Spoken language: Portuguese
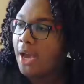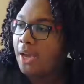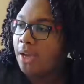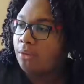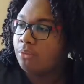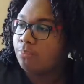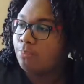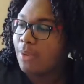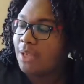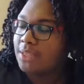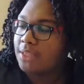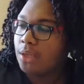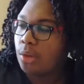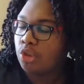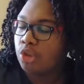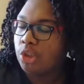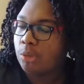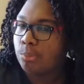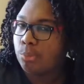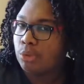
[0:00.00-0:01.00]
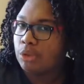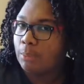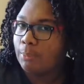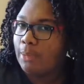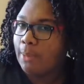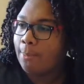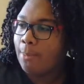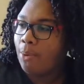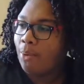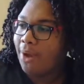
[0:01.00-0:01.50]
Aí eu passei o shampoo na
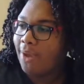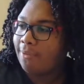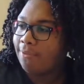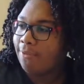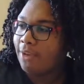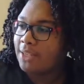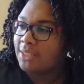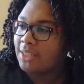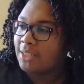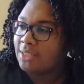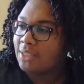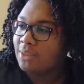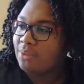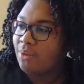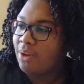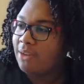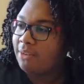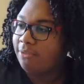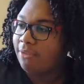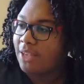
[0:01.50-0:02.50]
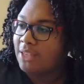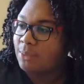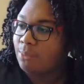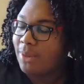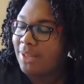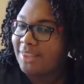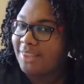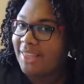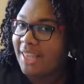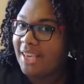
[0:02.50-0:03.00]
minha mão, aí faz assim, ó, ele faz
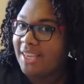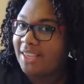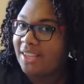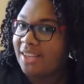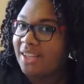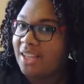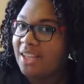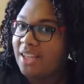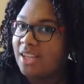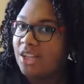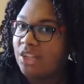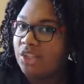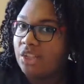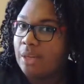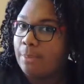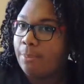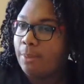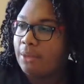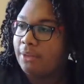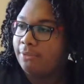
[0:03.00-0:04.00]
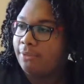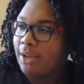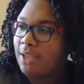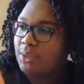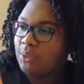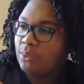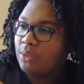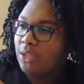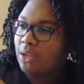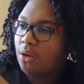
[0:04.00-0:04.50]
uma teia. Tipo, ele
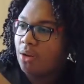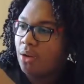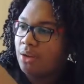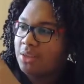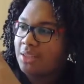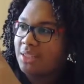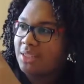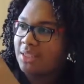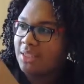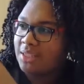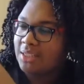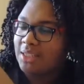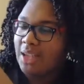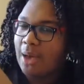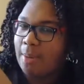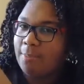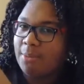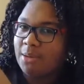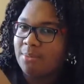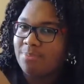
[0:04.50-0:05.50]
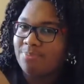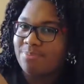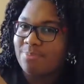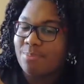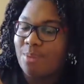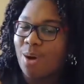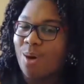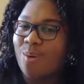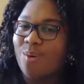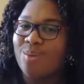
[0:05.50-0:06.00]
faz uns negócios assim, sabe?
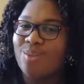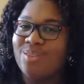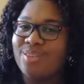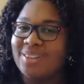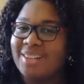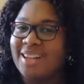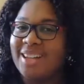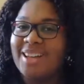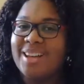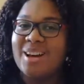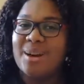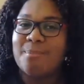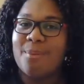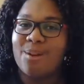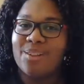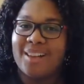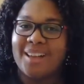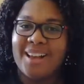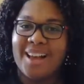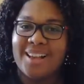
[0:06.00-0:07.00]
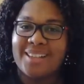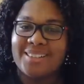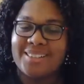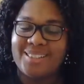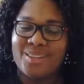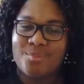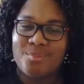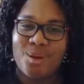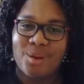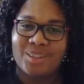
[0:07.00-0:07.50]
Mal, mal
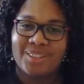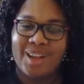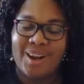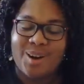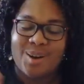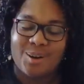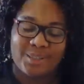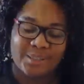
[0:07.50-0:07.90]
legalzinho, mó da